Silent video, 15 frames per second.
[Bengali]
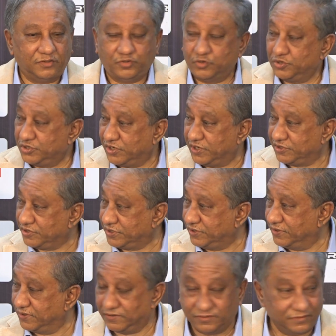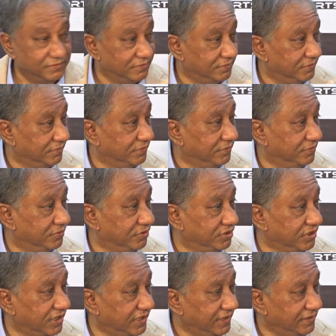দুর্জয় ছিল
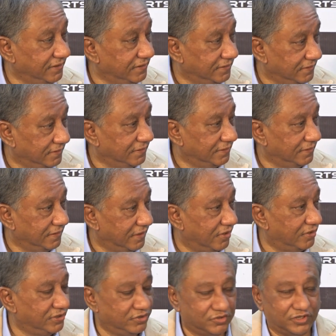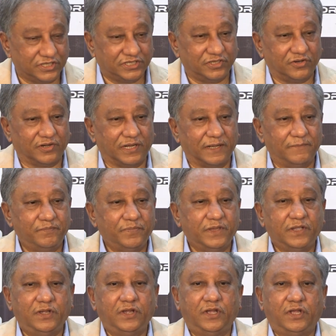দুর্জয় ও দুর্জয় ছিল না
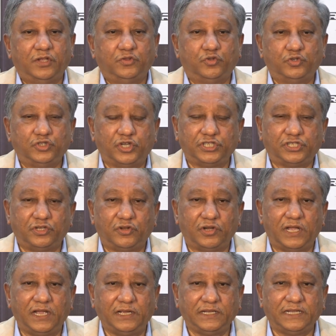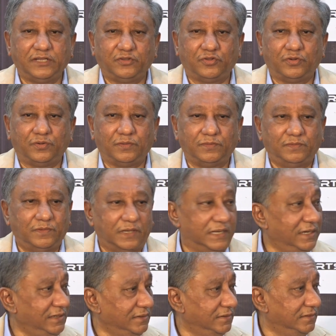দুর্জয় ছিল না কিন্তু
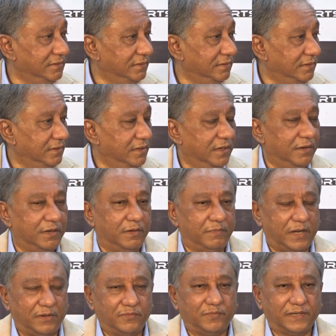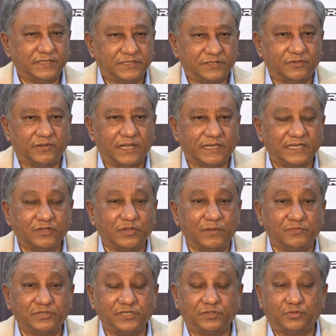হ্যাঁ মাও ভাই ছিল হ্যাঁ কিন্তু
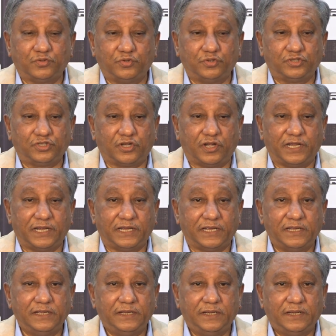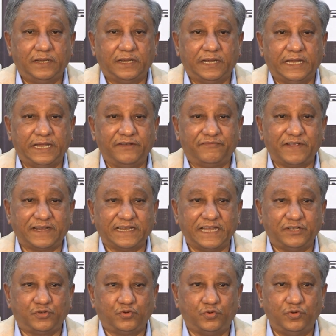আমি বলছি দুর্জয় ইনফ্যাক্ট
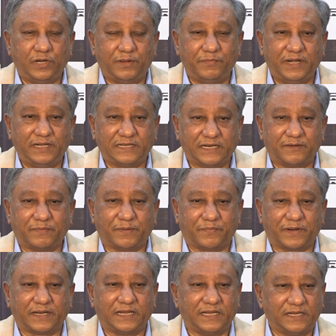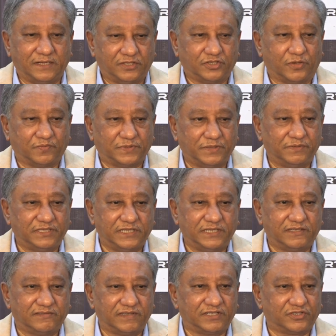এই টুর্নামেন্টটার ব্যাপারে সবচেয়ে বেশি
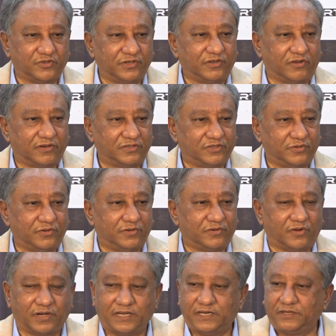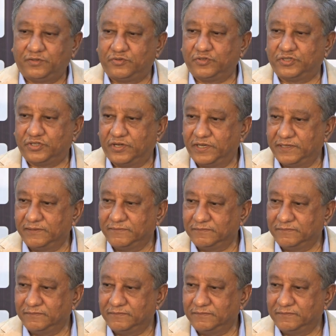ইন্টারেস্ট শো করে দুর্জয়